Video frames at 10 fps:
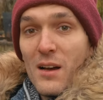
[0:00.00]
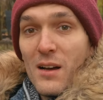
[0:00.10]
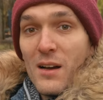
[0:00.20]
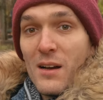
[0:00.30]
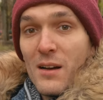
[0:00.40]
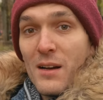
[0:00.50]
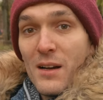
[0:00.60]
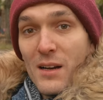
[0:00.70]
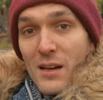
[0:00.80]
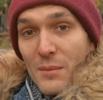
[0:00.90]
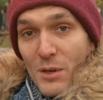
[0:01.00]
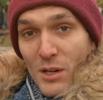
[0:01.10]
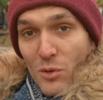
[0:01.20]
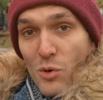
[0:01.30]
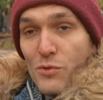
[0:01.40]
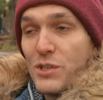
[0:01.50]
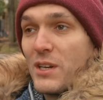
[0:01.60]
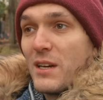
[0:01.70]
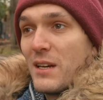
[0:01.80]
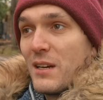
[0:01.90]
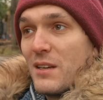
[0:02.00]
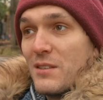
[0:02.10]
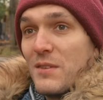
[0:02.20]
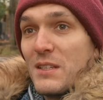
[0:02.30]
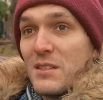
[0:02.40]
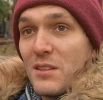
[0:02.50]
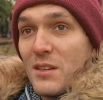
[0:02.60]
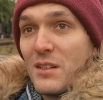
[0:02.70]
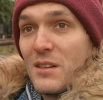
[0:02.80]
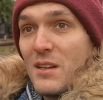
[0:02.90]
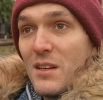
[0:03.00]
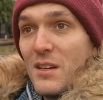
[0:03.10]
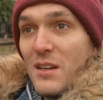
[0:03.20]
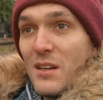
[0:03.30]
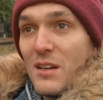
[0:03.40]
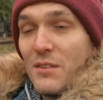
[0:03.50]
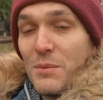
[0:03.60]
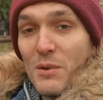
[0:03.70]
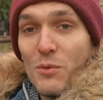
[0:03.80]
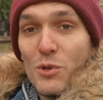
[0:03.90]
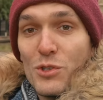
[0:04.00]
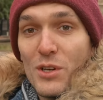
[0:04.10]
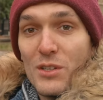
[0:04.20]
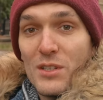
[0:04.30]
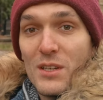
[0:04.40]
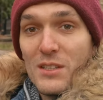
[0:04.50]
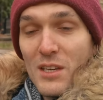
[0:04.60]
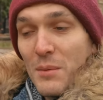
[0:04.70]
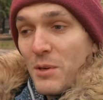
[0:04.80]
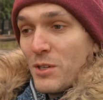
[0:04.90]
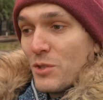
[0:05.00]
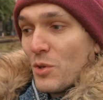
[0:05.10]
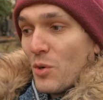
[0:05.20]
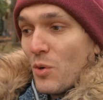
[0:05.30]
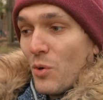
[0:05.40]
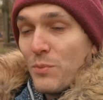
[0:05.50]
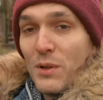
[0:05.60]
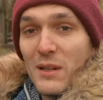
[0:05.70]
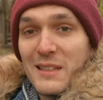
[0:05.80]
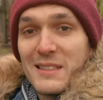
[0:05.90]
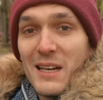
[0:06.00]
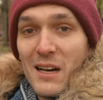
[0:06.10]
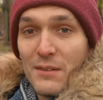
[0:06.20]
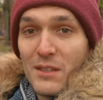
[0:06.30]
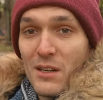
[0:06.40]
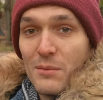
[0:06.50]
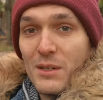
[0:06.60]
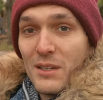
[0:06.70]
А Михалков же известен в первую очередь тем, что он был соавтором